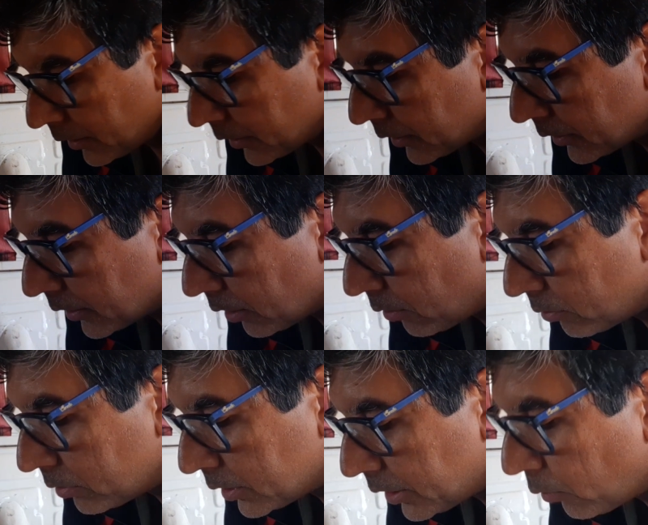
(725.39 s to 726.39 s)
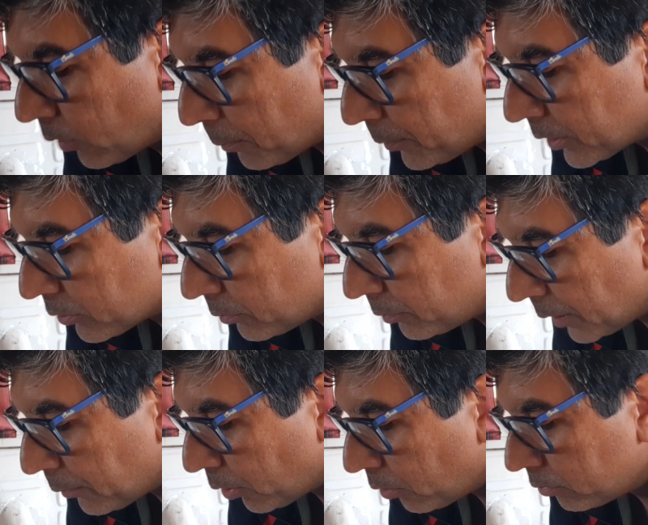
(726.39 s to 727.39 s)
Então, e deu um aperto
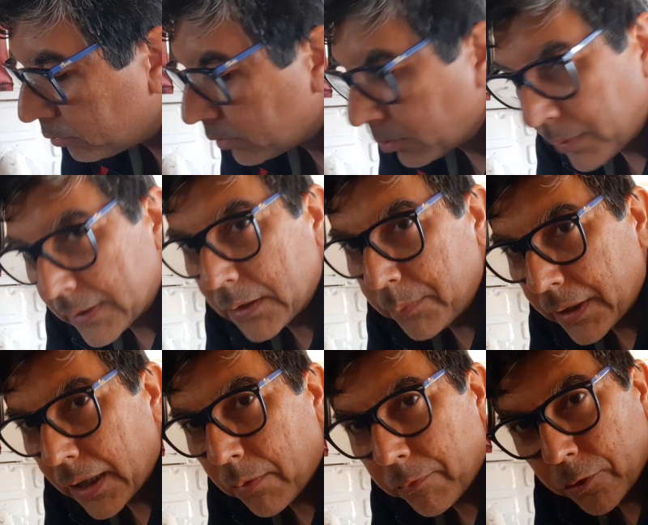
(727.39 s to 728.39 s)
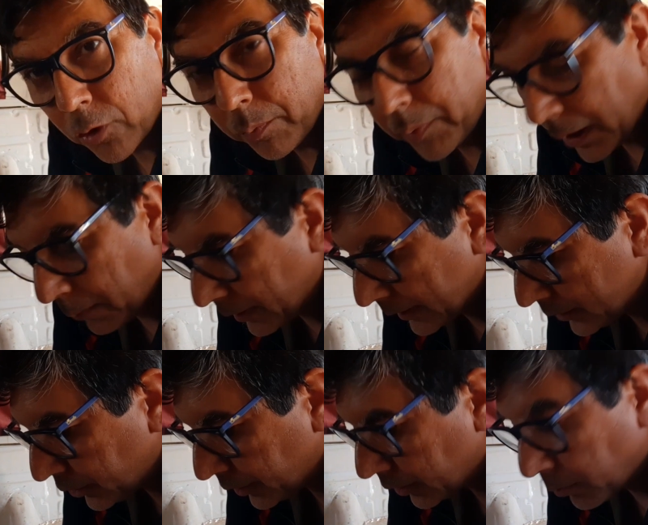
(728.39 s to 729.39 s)
bem bom. Percebi que ela ficou bem
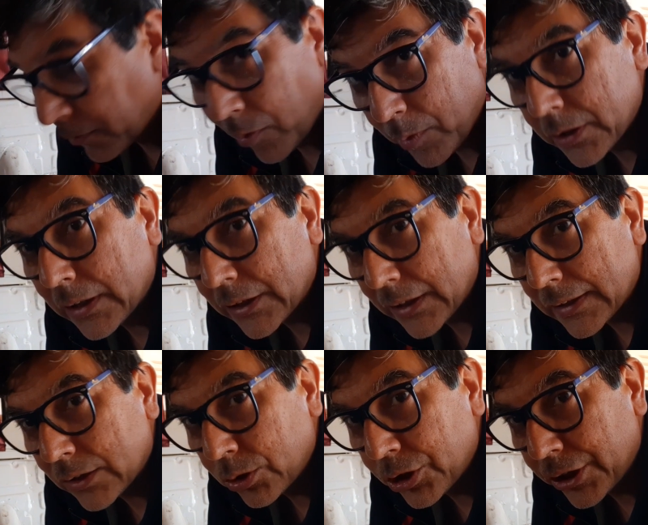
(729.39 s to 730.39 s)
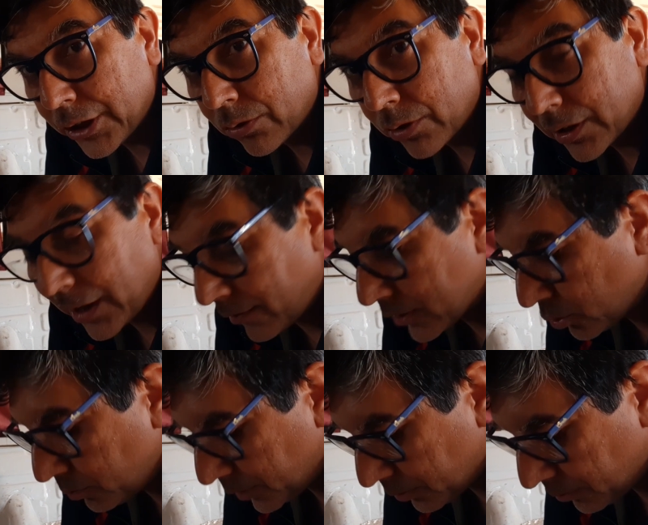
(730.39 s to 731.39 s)
apertadinha. Então, provavelmente seja esse o cheiro que estava
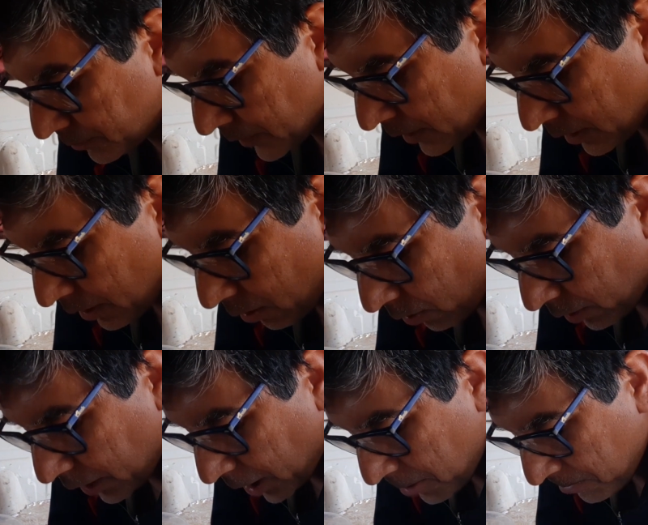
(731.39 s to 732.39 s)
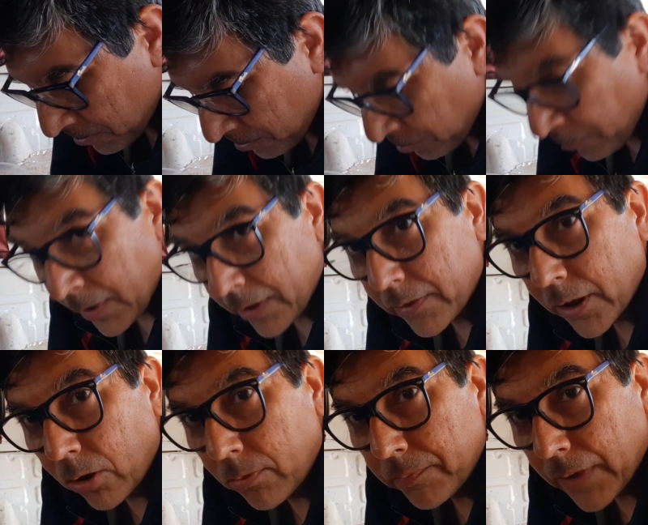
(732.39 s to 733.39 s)
subindo, ok?
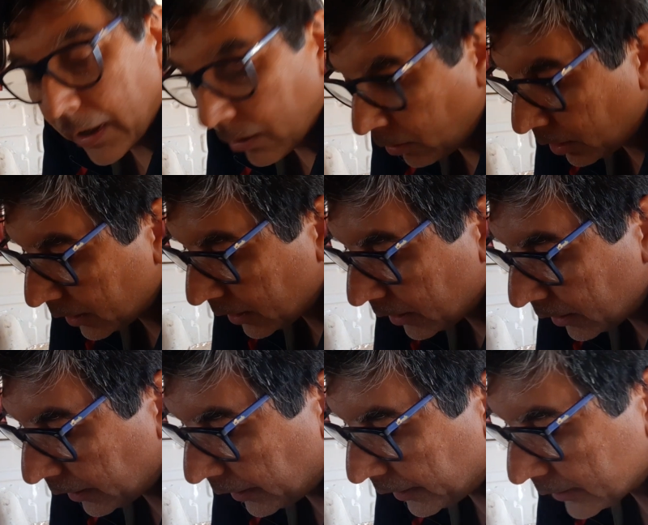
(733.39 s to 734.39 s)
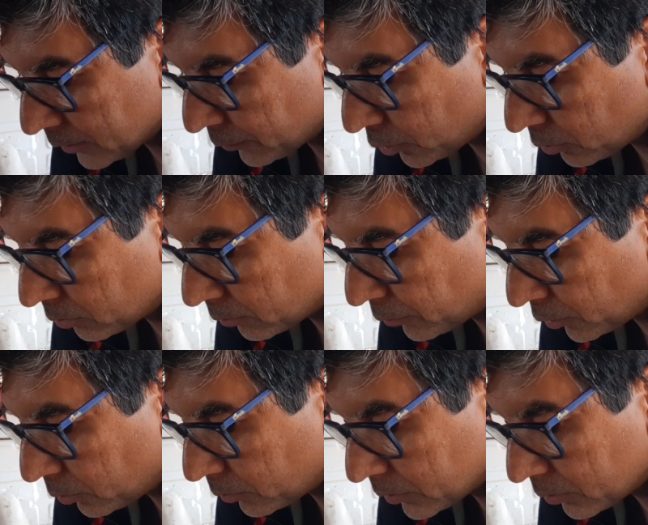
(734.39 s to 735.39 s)
Então, agora esse foi um,
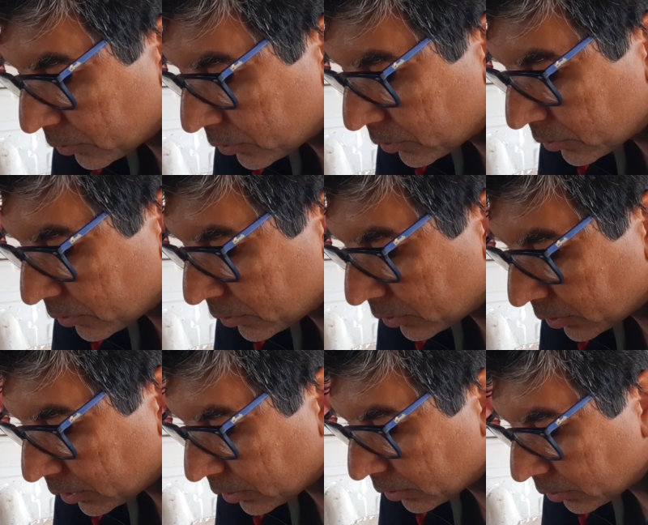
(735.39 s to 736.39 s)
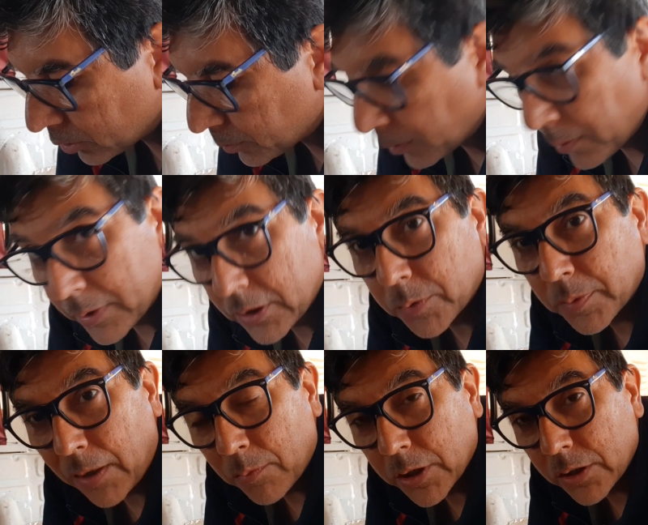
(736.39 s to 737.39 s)
foi um do, do, dos problemas que nós
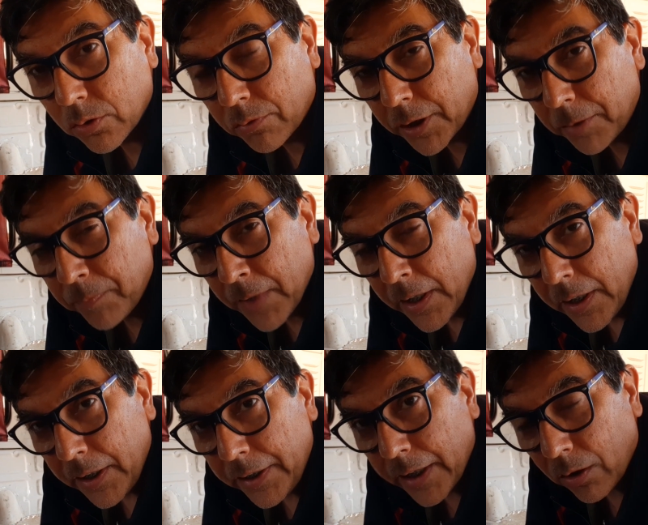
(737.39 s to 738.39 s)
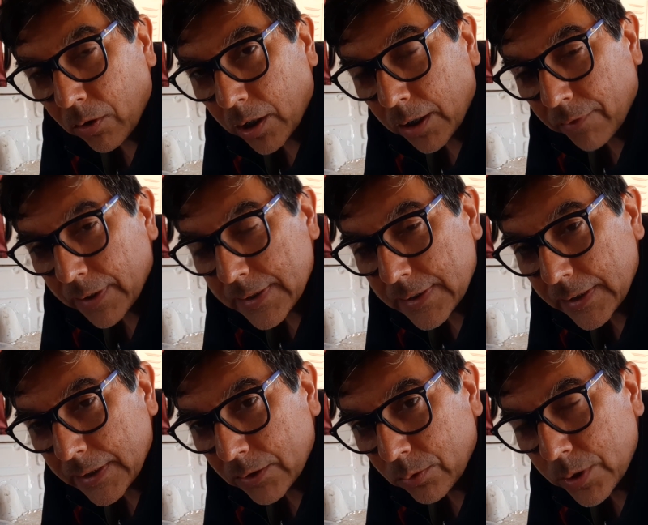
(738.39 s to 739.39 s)
precisávamos resolver e agora vai
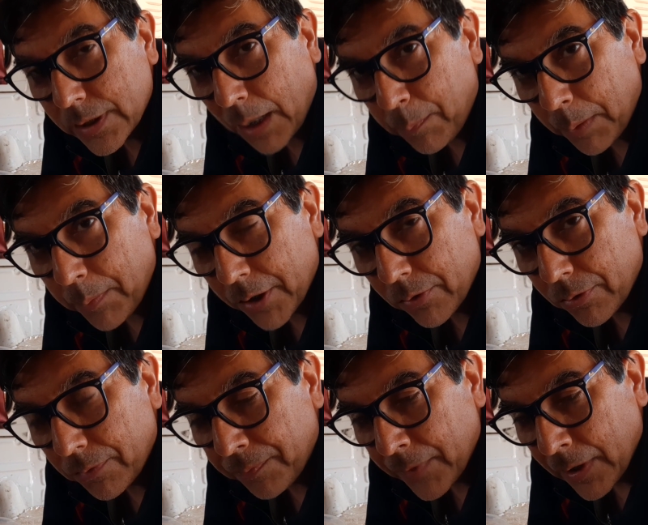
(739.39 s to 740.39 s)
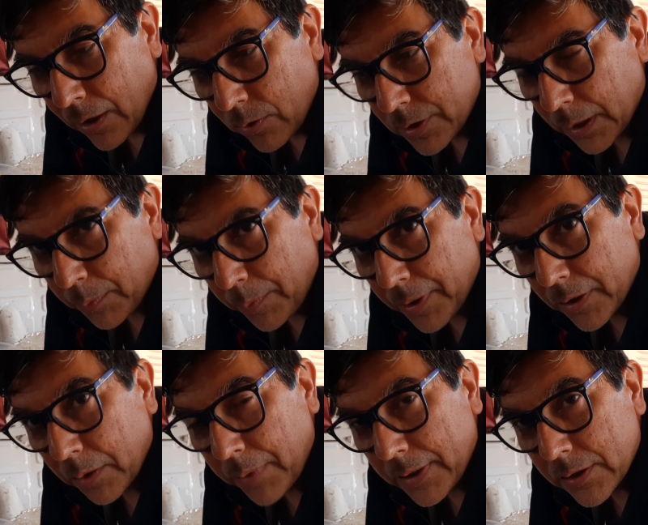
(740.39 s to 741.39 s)
ser do escapamento. O escapamento
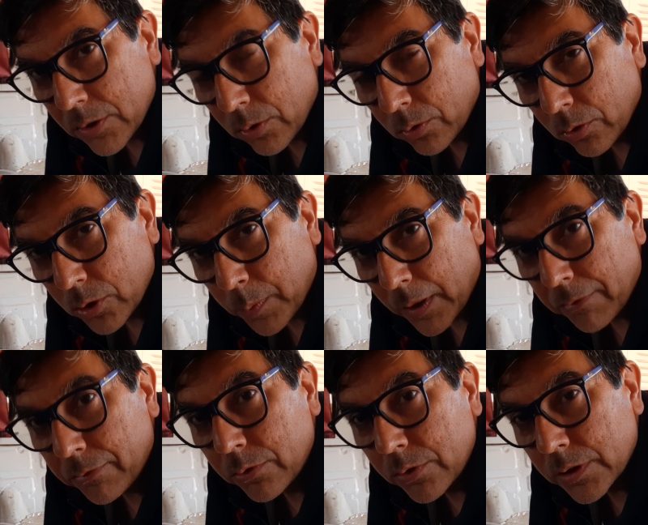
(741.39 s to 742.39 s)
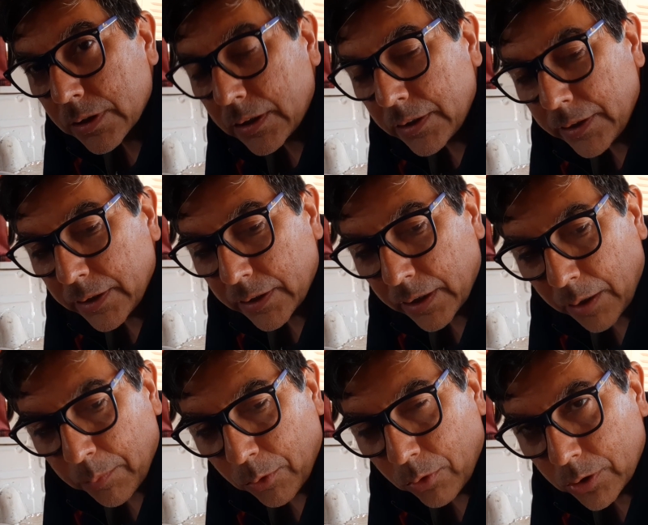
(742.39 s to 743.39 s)
também se soltou os parafusos ali,
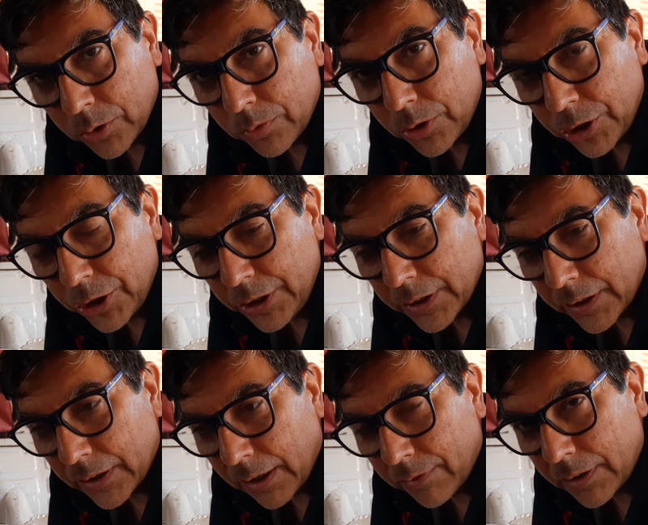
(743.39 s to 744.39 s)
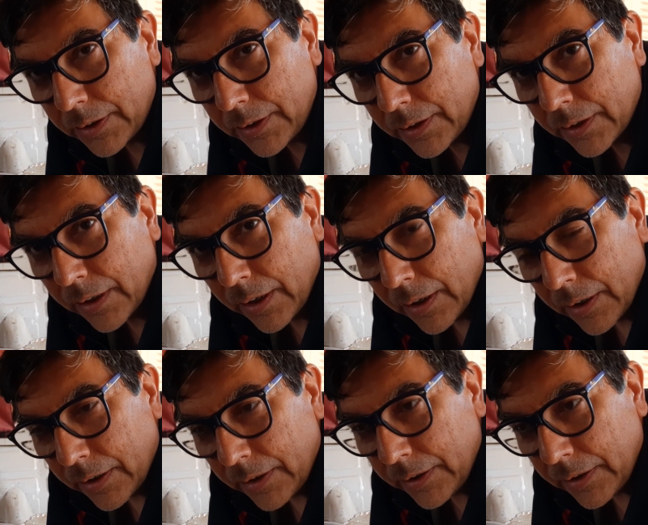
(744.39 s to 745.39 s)
queimou a juntinha que estava ali
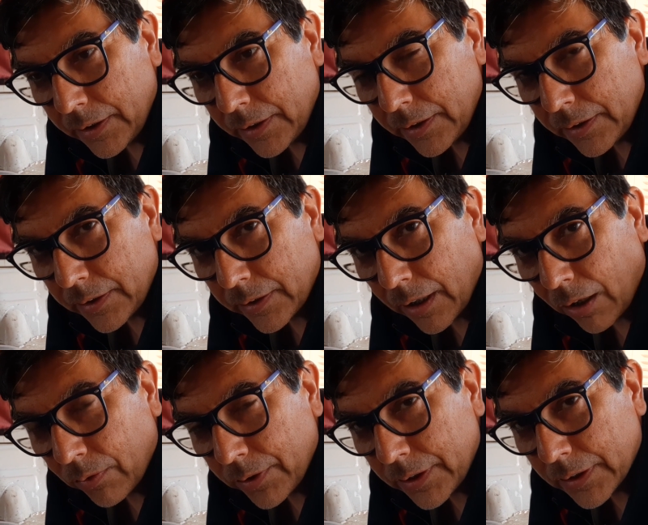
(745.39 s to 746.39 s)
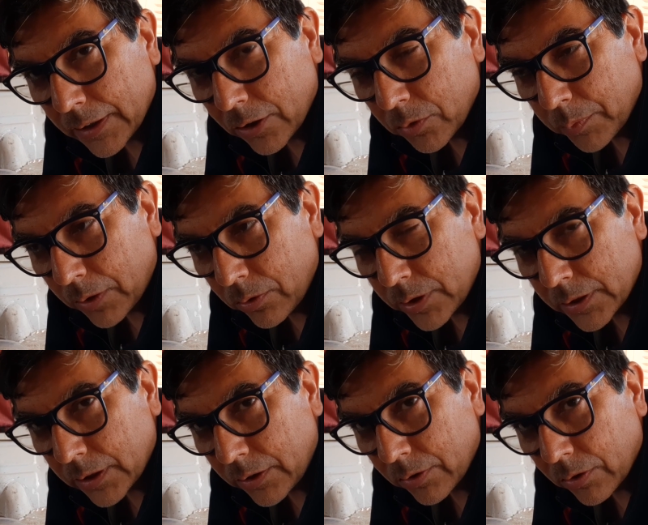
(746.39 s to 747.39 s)
e, e tal, e está dando um barulho
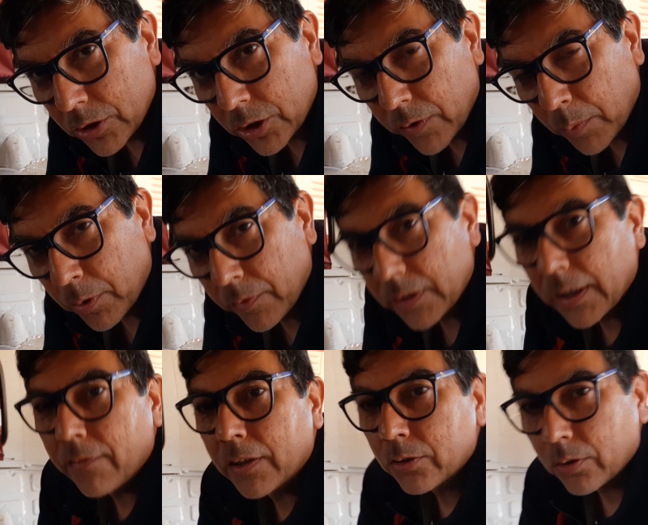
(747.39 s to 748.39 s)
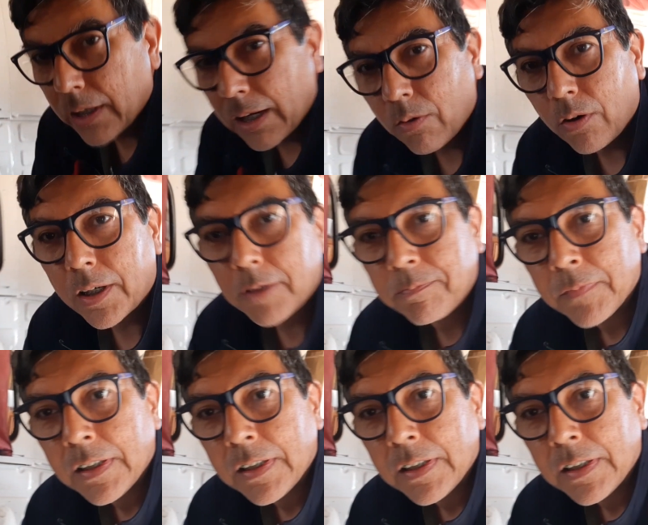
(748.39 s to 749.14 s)
estranho. Então a gente vai aproveitar e vai trocar agora